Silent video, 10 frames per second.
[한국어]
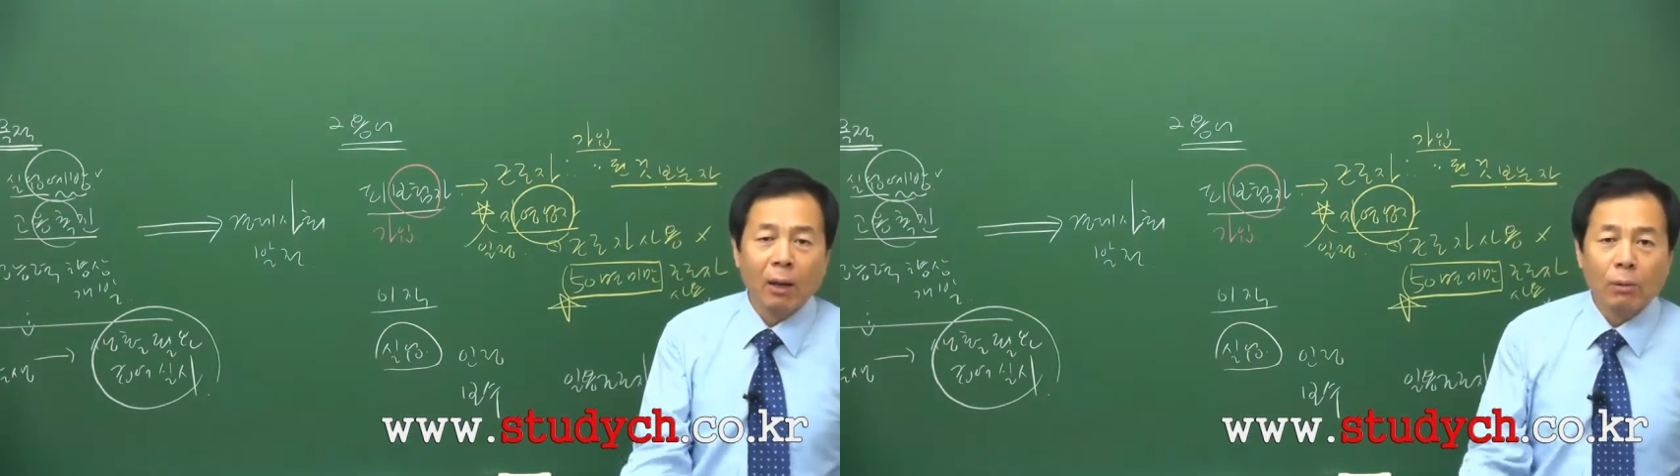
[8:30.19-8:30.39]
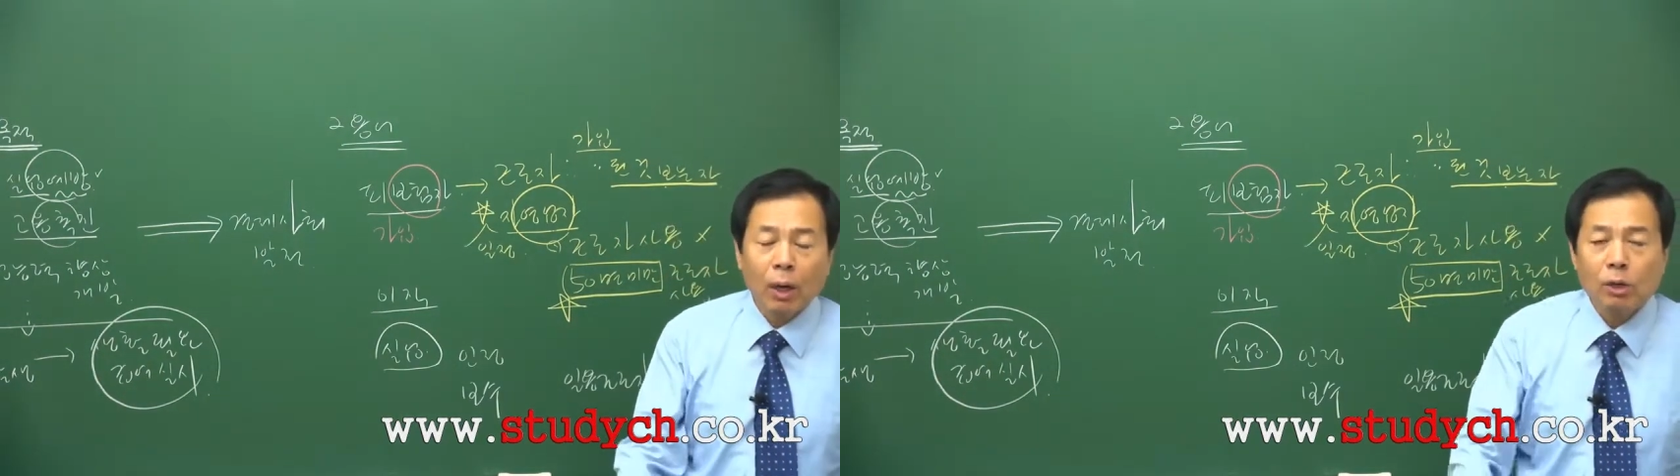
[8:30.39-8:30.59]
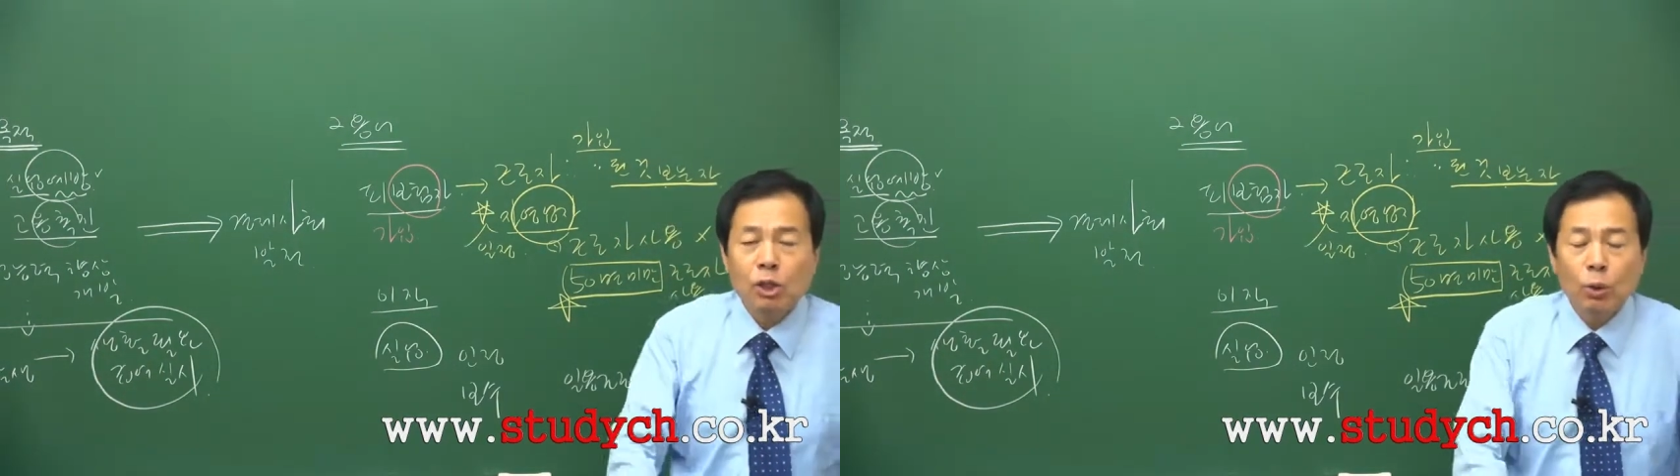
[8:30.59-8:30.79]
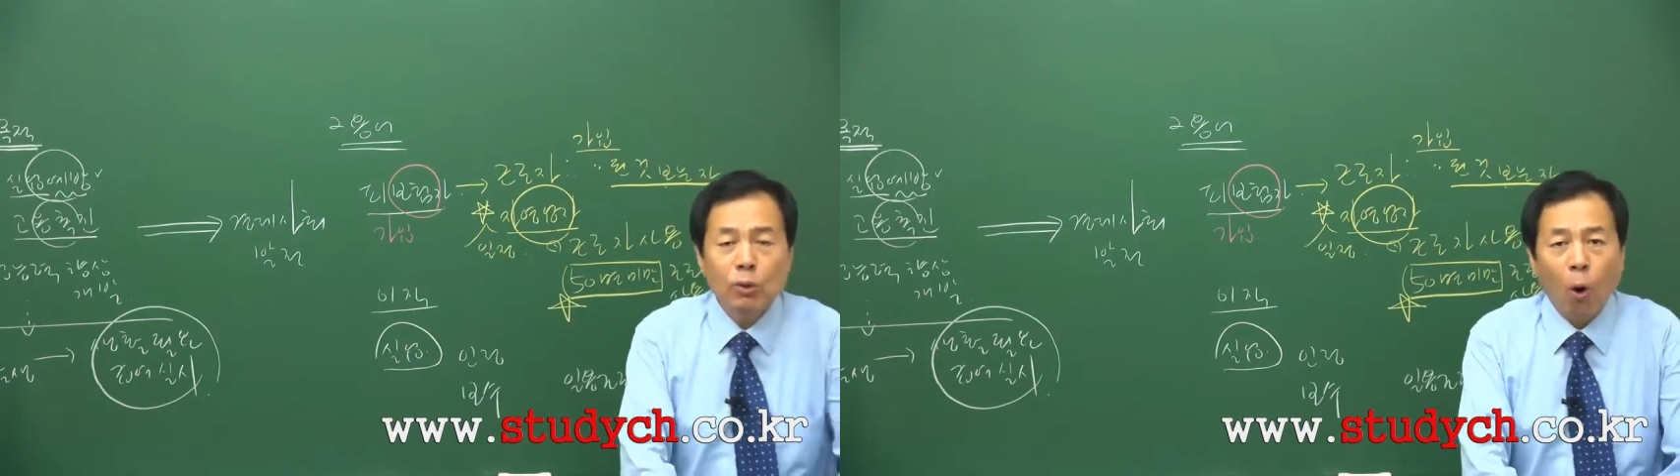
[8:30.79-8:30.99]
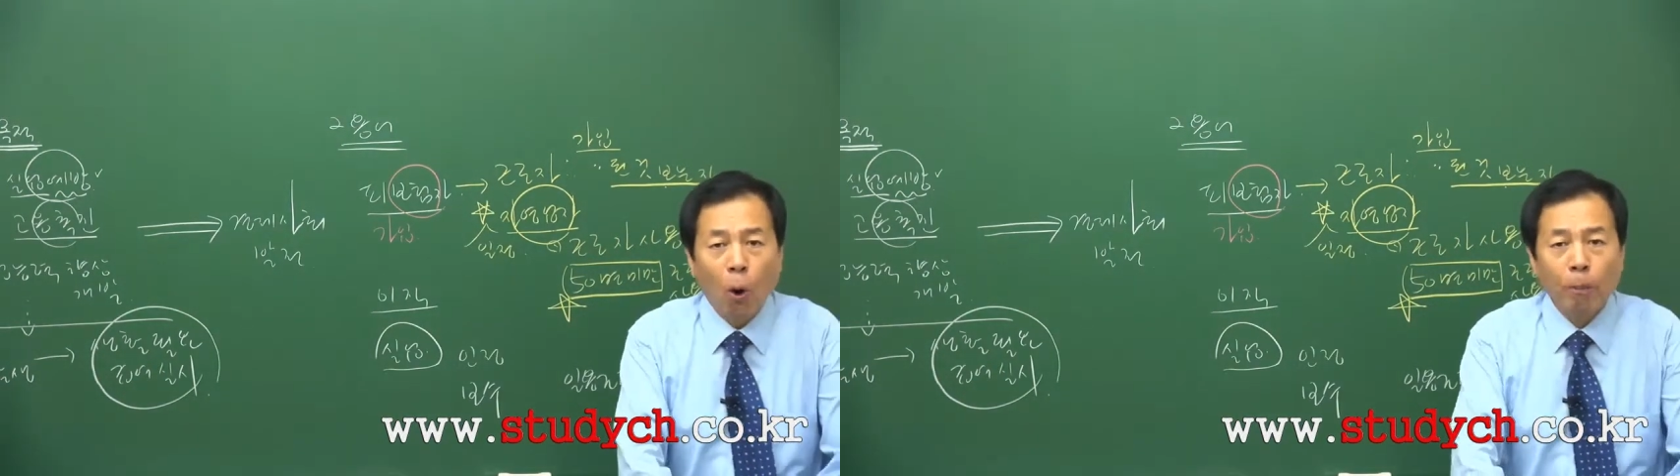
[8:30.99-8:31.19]
내가 직원이
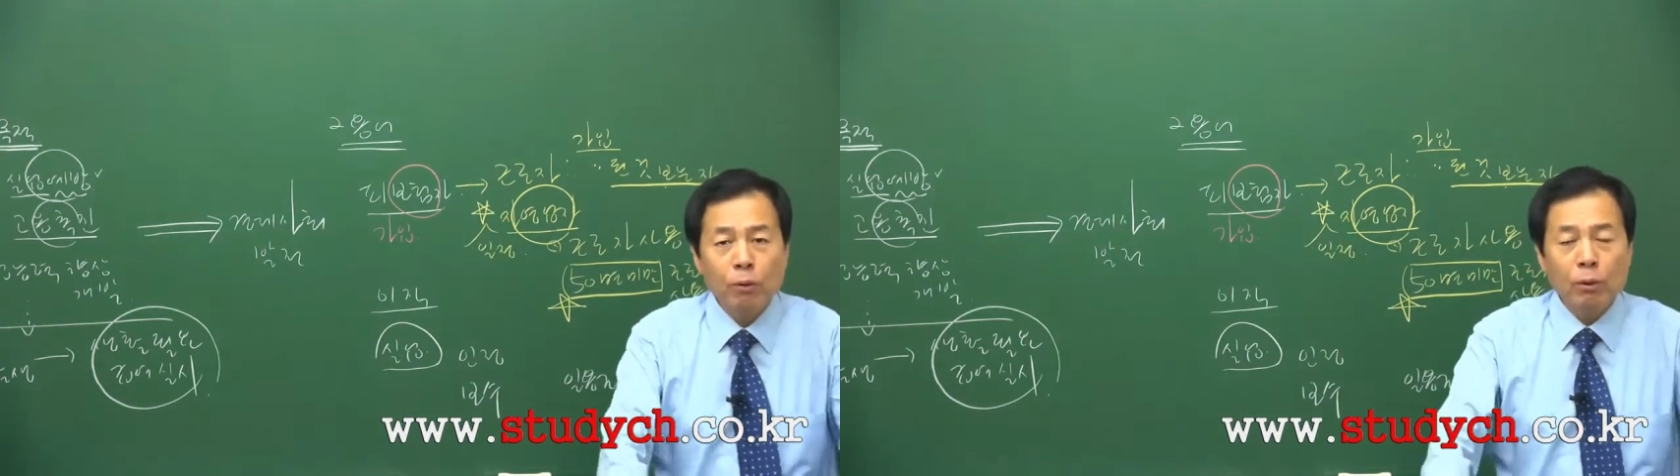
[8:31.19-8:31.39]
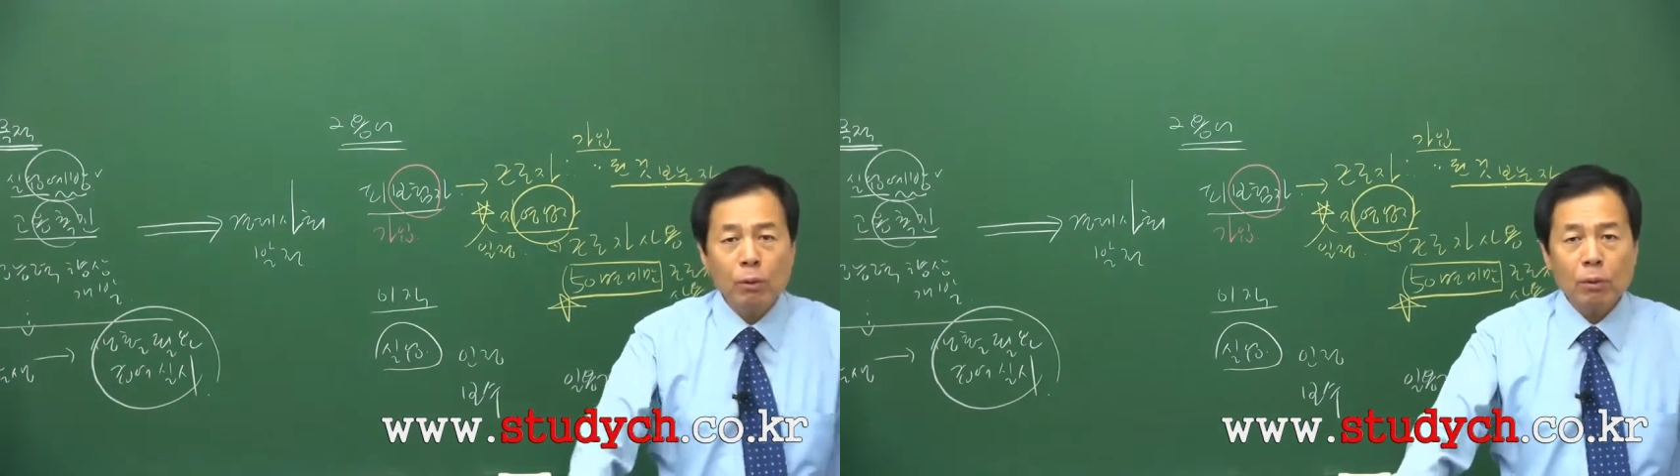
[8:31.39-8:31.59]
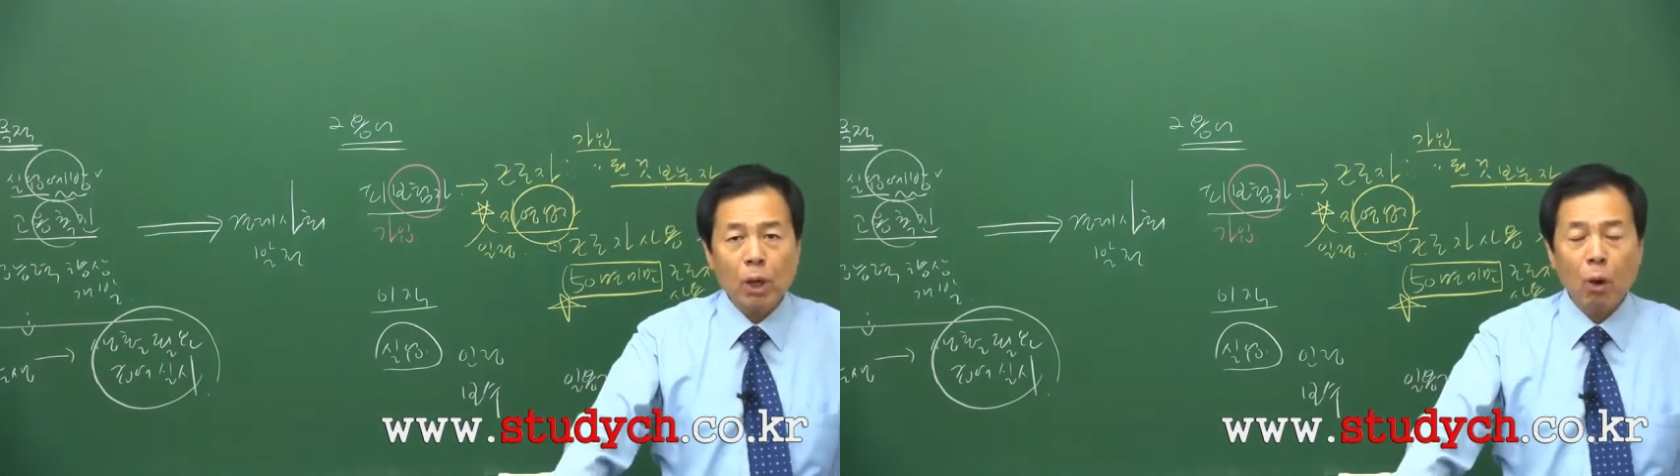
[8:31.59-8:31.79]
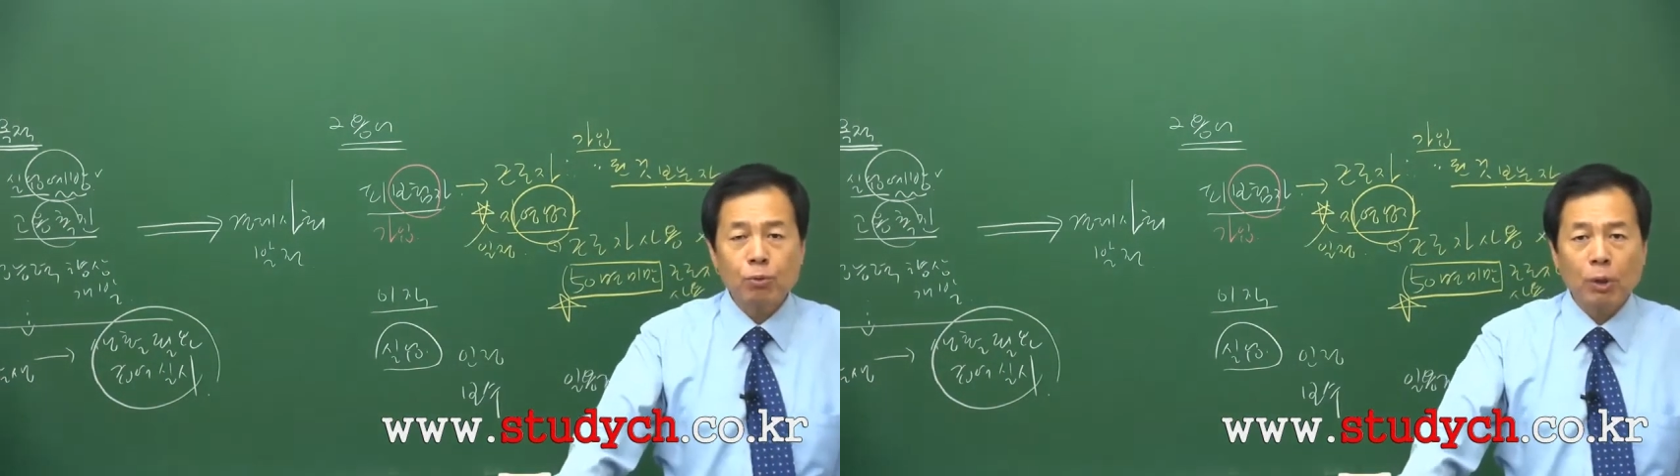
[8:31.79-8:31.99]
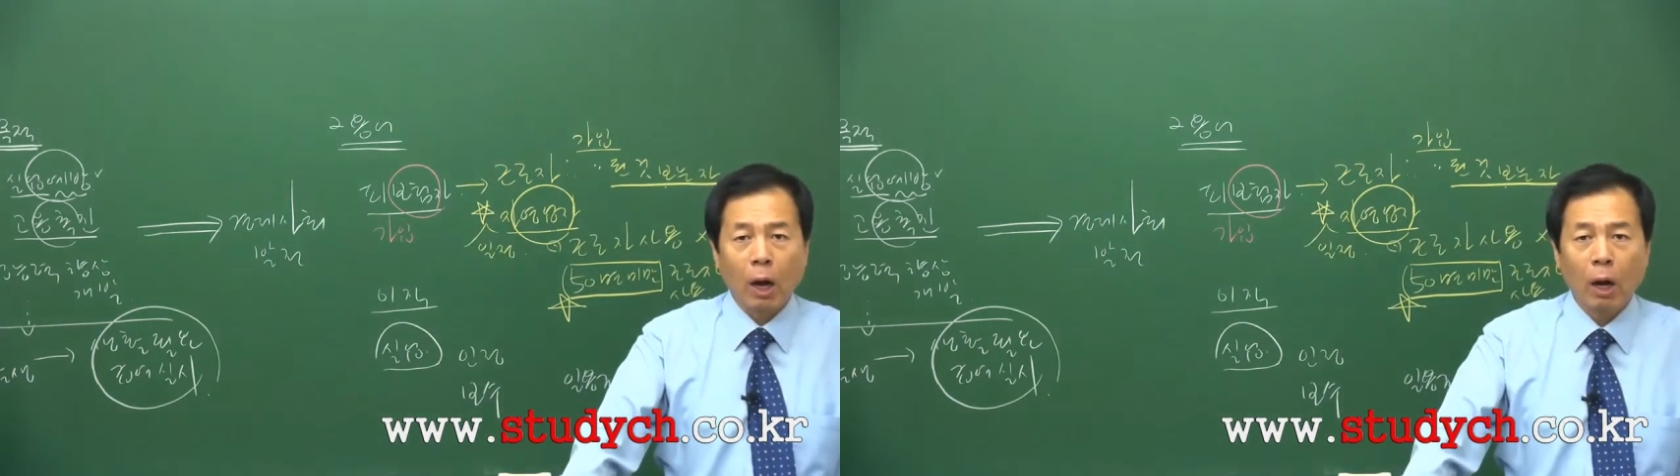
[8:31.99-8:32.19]
없는
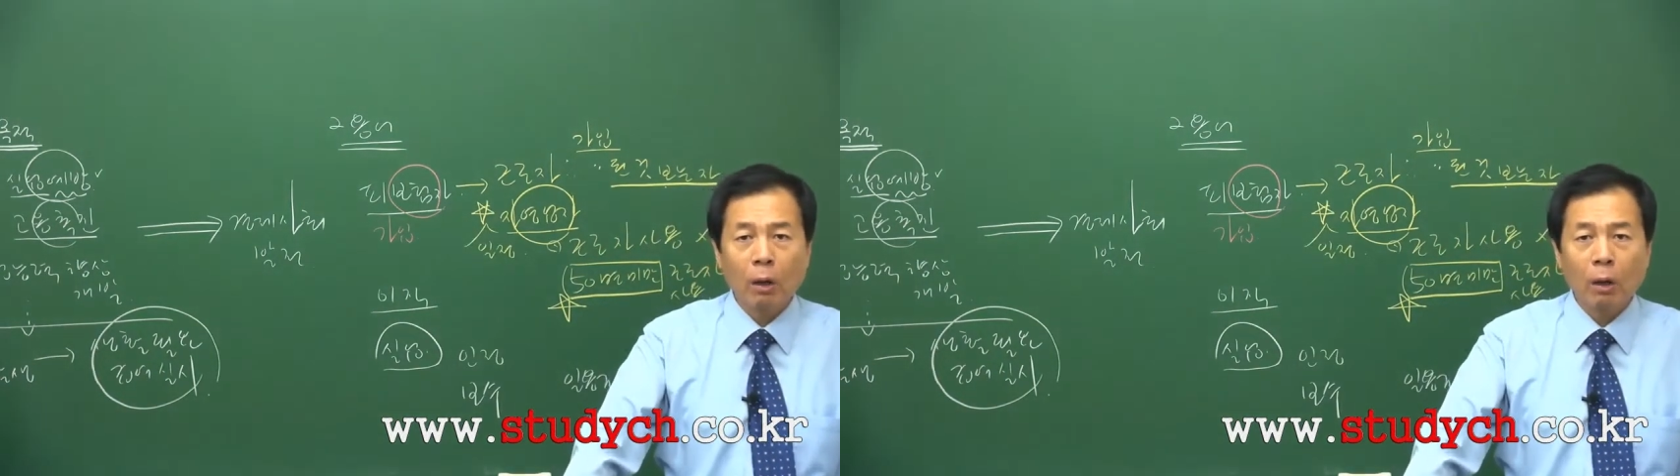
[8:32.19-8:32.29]
사업주다.